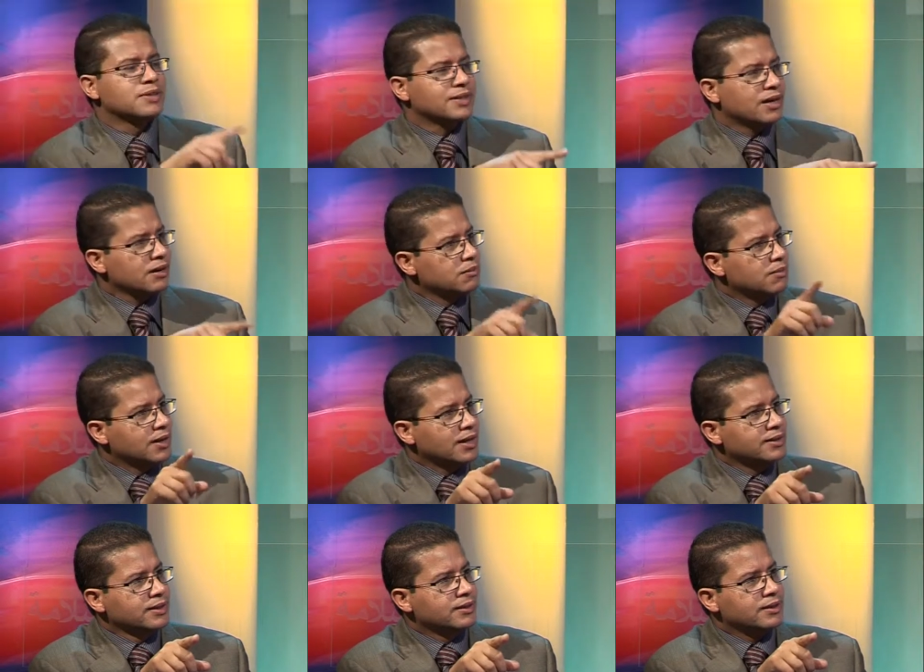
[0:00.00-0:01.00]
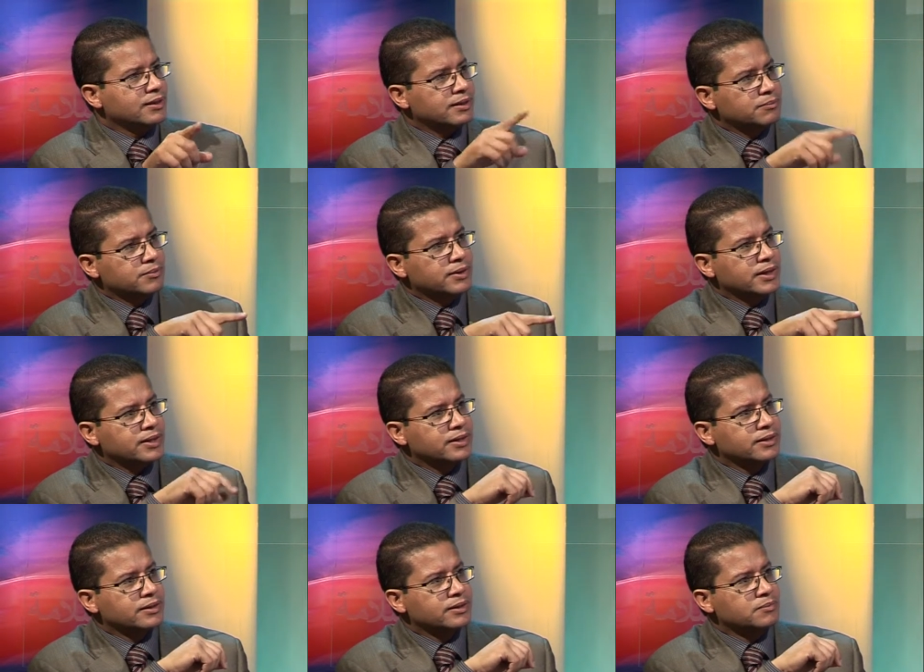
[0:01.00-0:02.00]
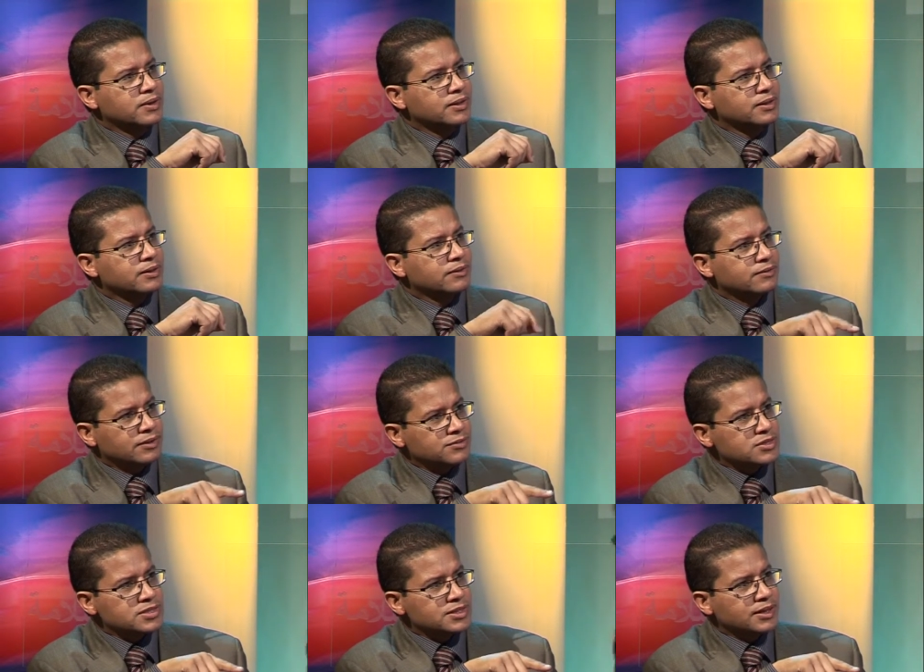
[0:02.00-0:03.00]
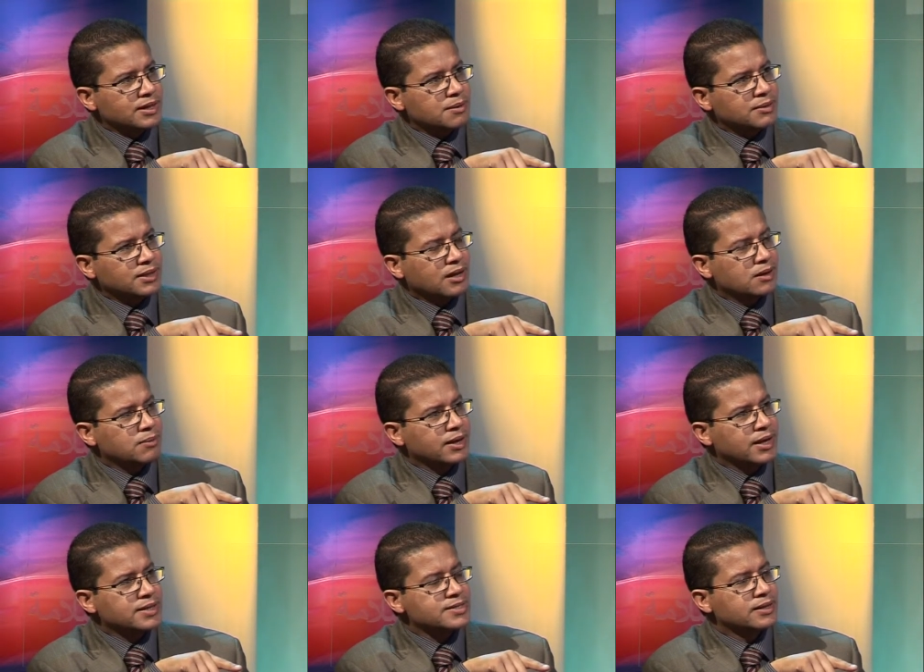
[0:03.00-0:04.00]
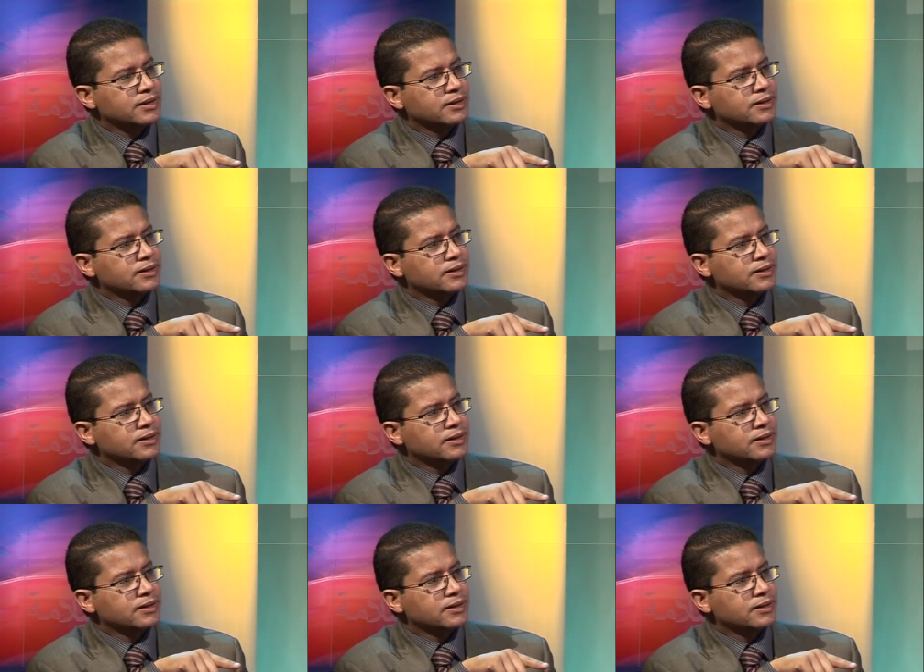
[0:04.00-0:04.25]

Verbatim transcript: ما تعقب الحديث اللي حاب يحكيها عماد نفس السياق حاب تعقب على حاجه اللي